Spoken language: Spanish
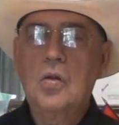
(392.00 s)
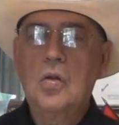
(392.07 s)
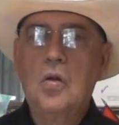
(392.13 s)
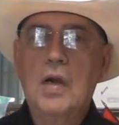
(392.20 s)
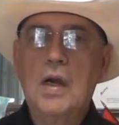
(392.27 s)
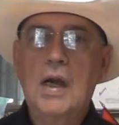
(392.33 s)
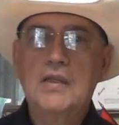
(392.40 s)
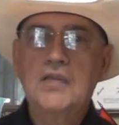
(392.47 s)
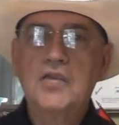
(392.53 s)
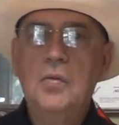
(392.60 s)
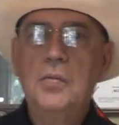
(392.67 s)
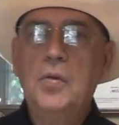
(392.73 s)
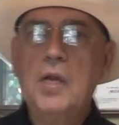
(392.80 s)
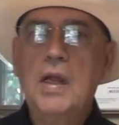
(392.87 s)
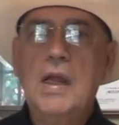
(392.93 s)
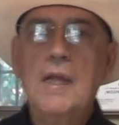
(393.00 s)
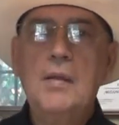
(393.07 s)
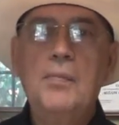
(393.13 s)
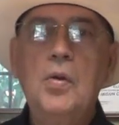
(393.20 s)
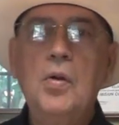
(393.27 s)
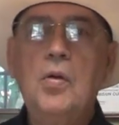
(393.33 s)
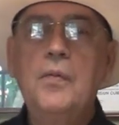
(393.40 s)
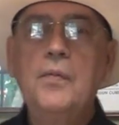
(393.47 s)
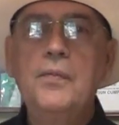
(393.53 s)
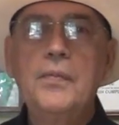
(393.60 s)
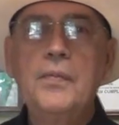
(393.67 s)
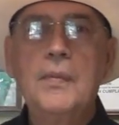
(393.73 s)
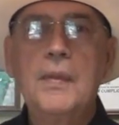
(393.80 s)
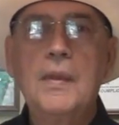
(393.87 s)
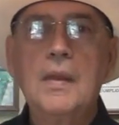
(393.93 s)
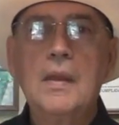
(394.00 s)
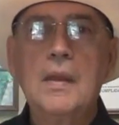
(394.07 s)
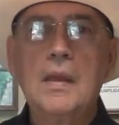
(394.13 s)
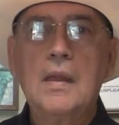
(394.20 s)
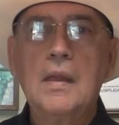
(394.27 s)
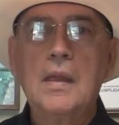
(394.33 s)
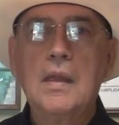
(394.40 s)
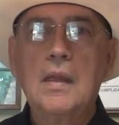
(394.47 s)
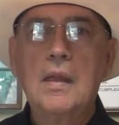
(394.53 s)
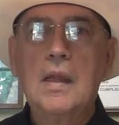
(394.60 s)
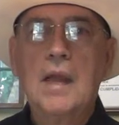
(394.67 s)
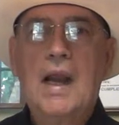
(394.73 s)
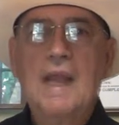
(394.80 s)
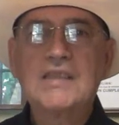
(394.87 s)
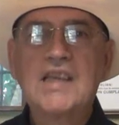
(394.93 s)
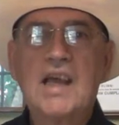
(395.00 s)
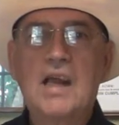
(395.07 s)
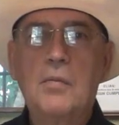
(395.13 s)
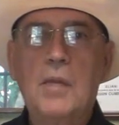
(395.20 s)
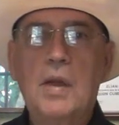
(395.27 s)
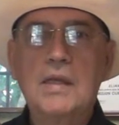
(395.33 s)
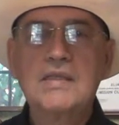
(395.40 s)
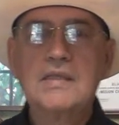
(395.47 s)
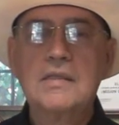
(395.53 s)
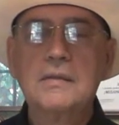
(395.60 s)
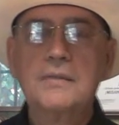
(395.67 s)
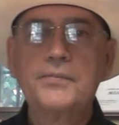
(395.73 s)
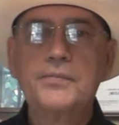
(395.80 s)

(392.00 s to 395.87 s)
con relación, por ejemplo, a las armas.